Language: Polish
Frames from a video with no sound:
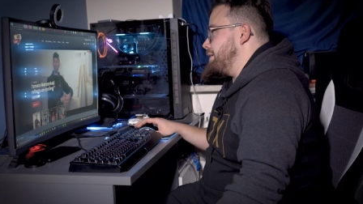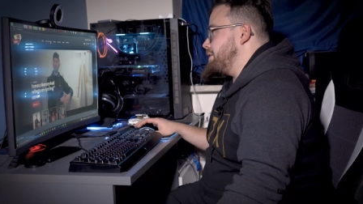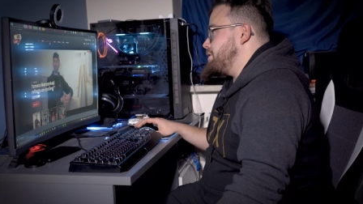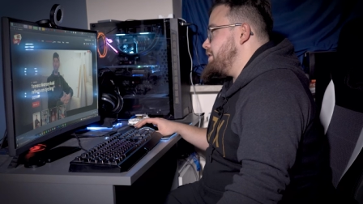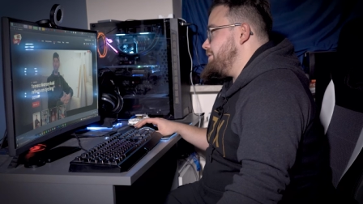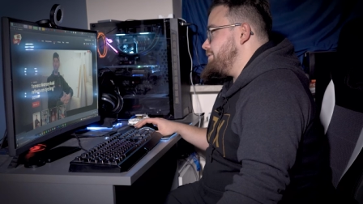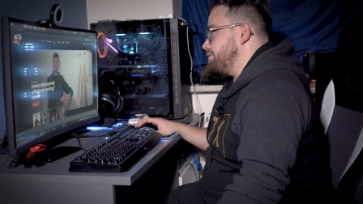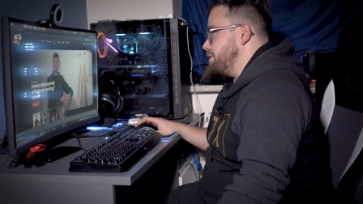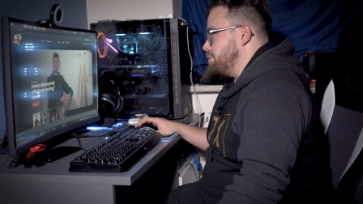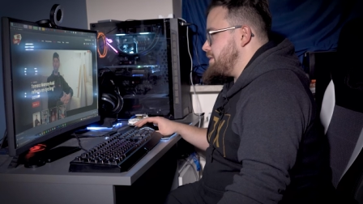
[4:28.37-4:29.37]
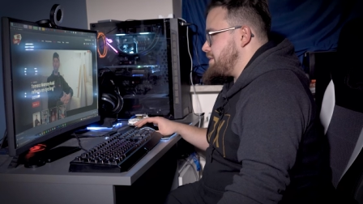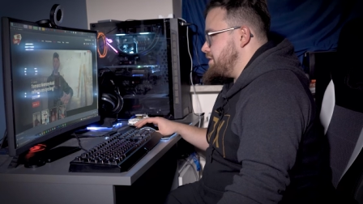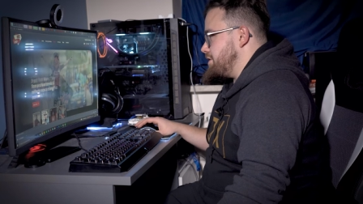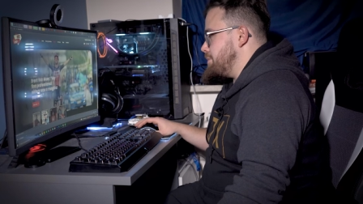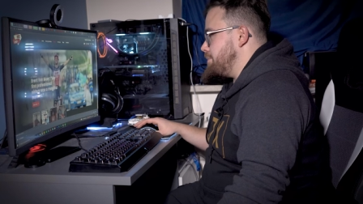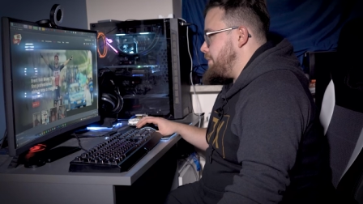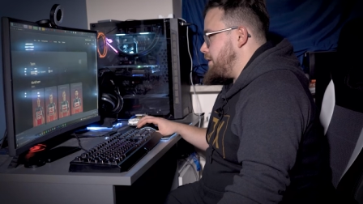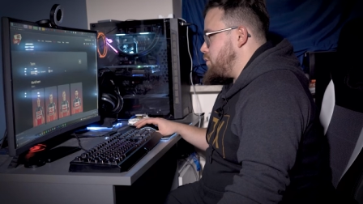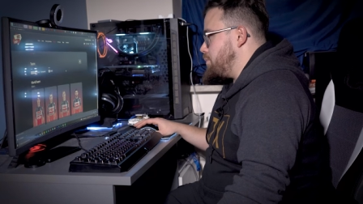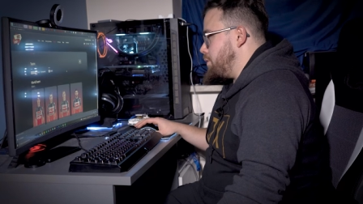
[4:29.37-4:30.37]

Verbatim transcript: gdzie w teamie znajdziemy paru